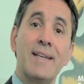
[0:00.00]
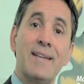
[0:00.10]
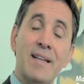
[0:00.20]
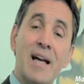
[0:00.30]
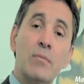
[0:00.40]

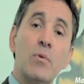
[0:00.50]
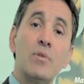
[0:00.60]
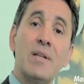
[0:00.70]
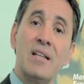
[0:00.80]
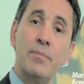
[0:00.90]
Quizá
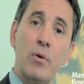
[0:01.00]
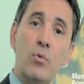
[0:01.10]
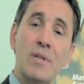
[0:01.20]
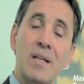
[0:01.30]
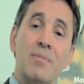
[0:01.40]
una de las
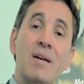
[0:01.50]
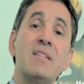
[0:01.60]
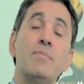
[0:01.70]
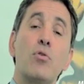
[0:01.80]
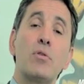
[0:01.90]
preguntas
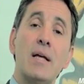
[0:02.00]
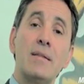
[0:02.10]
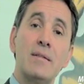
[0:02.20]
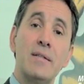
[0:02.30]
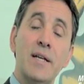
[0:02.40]
más
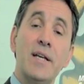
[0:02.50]
importantes